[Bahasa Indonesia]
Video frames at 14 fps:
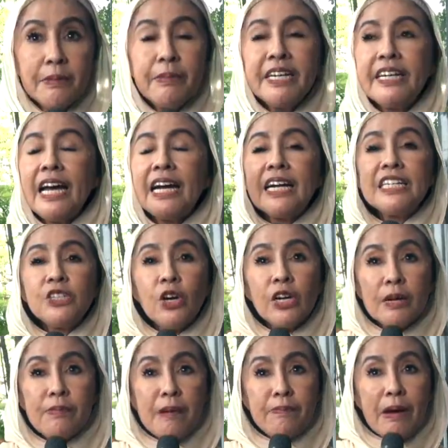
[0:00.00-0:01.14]
menenangkan
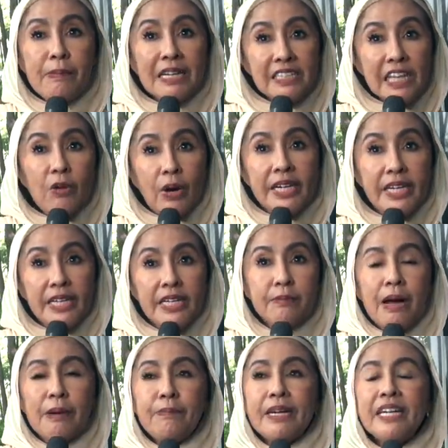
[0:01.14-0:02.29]
seorang bapak bangsawan ini,
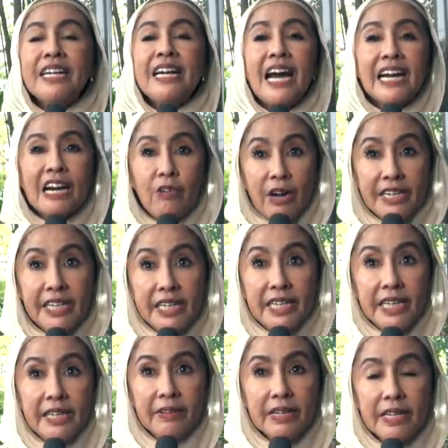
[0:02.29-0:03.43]
bapak negarawan
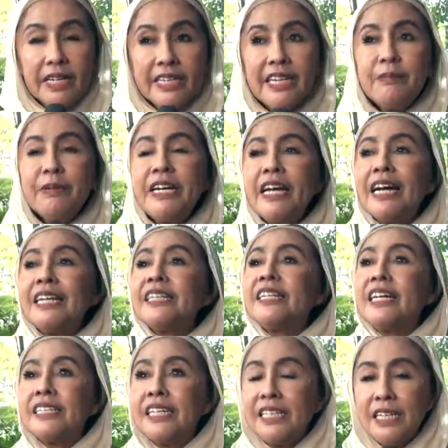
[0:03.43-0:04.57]
ini. Dia menenangkan
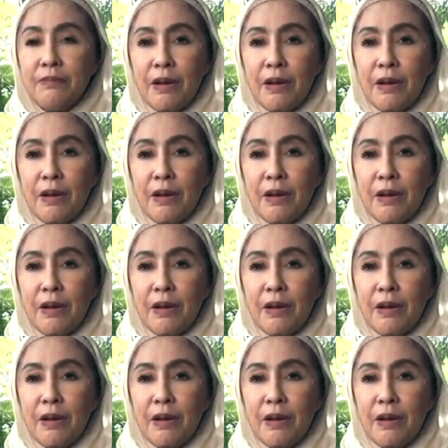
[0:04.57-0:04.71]
tenang saja